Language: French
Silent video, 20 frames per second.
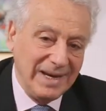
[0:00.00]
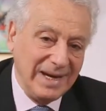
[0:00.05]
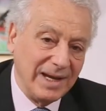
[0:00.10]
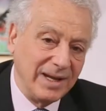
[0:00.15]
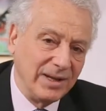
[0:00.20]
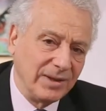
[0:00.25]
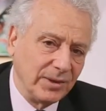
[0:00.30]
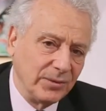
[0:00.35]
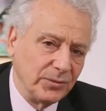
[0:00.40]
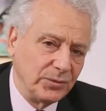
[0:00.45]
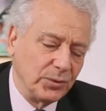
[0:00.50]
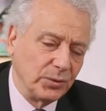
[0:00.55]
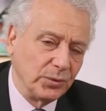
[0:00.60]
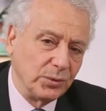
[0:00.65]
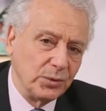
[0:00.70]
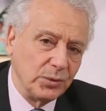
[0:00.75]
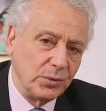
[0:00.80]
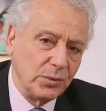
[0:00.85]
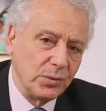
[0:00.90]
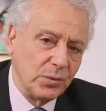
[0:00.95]
la rétention
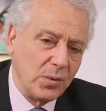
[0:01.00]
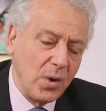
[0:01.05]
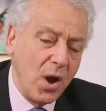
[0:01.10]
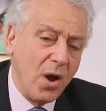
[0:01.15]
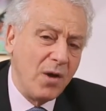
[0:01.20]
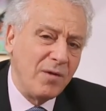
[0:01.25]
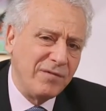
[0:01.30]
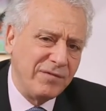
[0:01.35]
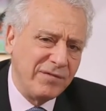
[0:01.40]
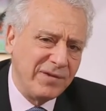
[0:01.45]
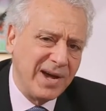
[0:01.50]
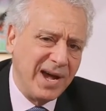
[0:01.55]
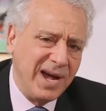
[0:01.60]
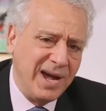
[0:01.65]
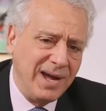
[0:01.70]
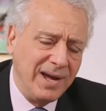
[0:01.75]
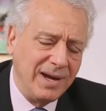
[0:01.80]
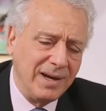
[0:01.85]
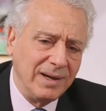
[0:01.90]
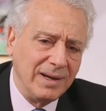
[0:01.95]
d'eau un
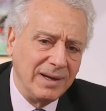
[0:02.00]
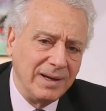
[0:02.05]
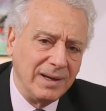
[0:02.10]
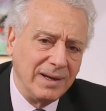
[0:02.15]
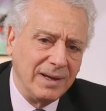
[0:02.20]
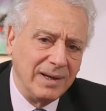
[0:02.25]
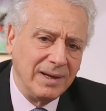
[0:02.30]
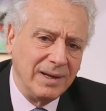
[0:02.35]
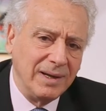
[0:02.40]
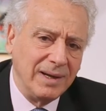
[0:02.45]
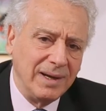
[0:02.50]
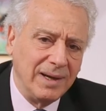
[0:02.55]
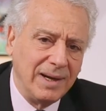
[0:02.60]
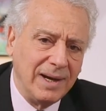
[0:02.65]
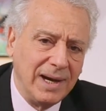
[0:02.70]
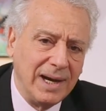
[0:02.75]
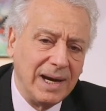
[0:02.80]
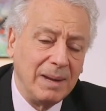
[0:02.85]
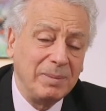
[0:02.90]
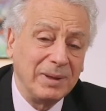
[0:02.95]
frein
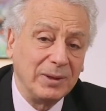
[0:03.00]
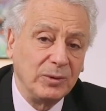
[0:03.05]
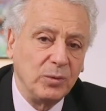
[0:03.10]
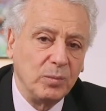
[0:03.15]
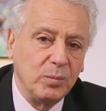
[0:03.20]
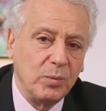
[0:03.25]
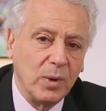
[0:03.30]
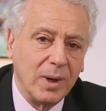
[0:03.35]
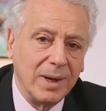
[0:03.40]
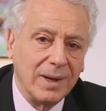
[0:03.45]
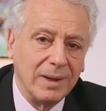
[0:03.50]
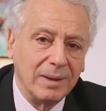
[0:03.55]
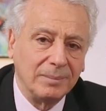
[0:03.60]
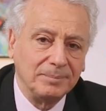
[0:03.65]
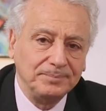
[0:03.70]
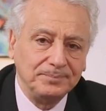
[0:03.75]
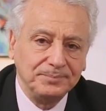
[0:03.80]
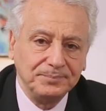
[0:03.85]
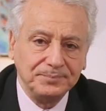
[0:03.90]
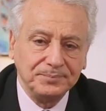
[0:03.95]
à la perte de poids.
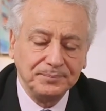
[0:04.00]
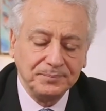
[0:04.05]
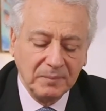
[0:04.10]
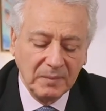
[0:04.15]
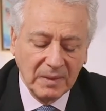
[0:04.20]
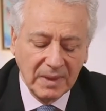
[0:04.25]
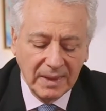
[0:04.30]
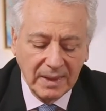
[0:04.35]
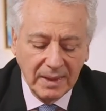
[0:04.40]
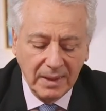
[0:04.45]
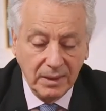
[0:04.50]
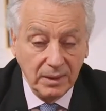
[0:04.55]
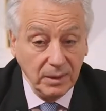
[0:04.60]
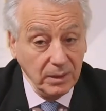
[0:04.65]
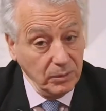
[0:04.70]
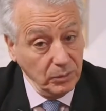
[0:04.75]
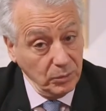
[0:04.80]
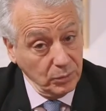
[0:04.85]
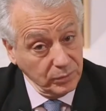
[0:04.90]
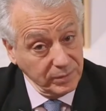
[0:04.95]

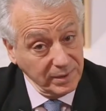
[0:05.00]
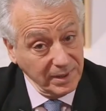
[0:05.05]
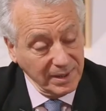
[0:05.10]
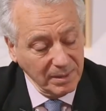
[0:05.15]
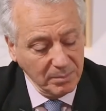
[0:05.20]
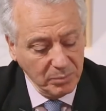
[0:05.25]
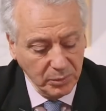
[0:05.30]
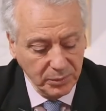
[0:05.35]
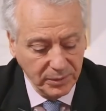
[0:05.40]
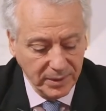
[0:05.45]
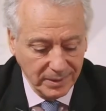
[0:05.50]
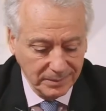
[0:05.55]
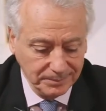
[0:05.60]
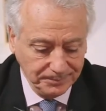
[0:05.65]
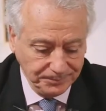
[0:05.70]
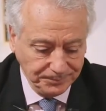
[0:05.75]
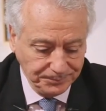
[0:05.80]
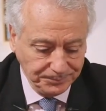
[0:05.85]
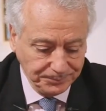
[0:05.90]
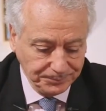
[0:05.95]
Donc c'est important.
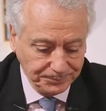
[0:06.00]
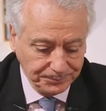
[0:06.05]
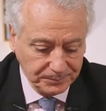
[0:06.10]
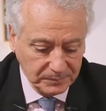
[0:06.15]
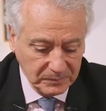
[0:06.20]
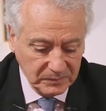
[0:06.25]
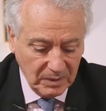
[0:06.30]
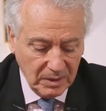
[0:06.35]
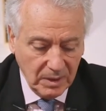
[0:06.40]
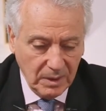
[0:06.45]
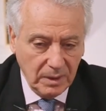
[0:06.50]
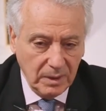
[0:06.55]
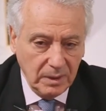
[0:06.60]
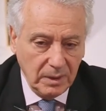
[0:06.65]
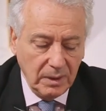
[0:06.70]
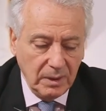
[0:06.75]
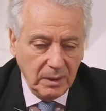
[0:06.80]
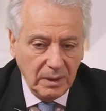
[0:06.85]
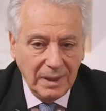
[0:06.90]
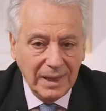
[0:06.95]

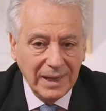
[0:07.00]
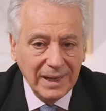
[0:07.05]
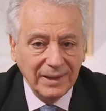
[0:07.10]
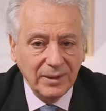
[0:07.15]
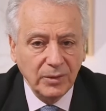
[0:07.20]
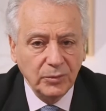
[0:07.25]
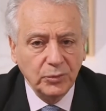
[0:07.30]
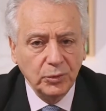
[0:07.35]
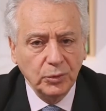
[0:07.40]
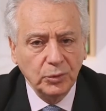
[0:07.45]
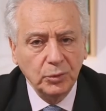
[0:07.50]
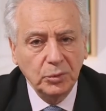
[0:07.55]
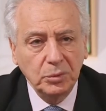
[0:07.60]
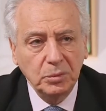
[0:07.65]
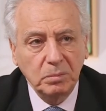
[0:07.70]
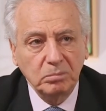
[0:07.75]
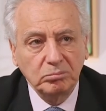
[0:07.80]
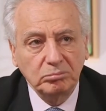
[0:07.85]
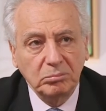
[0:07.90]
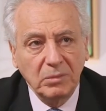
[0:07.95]
La rétention
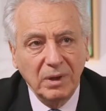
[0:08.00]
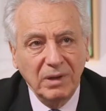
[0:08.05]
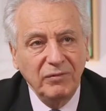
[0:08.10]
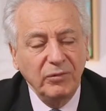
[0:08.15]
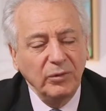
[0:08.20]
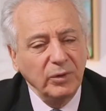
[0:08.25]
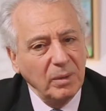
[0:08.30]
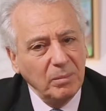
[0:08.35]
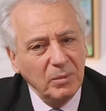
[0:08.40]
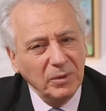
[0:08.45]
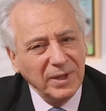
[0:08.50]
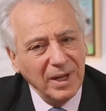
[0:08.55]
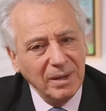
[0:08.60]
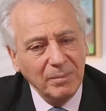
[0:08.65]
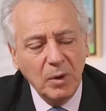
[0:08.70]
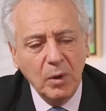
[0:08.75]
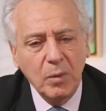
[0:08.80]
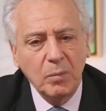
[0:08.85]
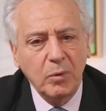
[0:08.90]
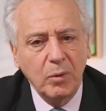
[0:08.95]
d'eau est
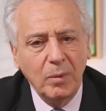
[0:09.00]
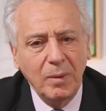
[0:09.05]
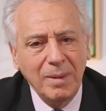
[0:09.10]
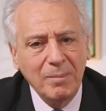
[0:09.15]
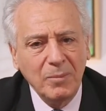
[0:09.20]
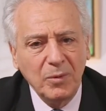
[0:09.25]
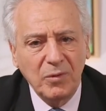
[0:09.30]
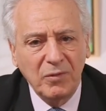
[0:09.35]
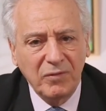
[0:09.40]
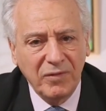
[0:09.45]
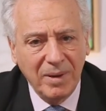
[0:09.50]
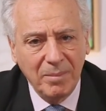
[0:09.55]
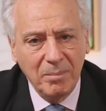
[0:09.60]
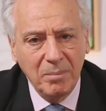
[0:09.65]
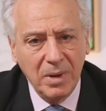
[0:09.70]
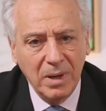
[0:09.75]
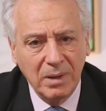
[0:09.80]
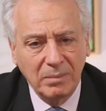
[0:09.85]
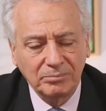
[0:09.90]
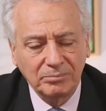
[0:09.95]
fondamentalement un problème de femme.